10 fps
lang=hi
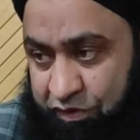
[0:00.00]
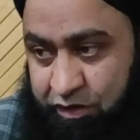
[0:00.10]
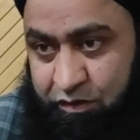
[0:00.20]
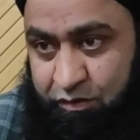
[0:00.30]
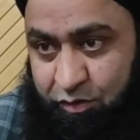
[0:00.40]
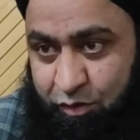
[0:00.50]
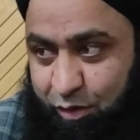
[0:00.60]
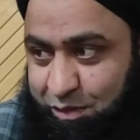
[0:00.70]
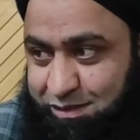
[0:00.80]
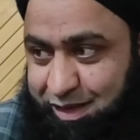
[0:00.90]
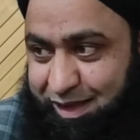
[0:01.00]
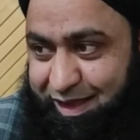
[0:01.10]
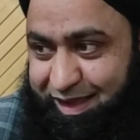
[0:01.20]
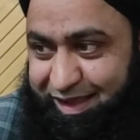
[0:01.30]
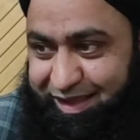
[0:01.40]
ठीक और कोई मसला
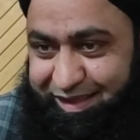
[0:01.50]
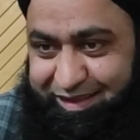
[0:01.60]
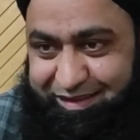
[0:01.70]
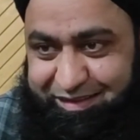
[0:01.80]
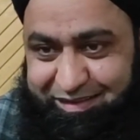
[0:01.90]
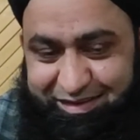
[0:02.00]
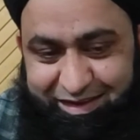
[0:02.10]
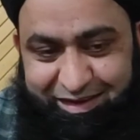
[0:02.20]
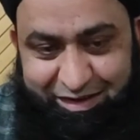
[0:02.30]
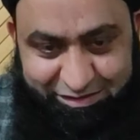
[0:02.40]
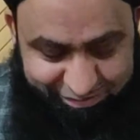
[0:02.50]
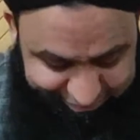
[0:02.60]
अल्लाह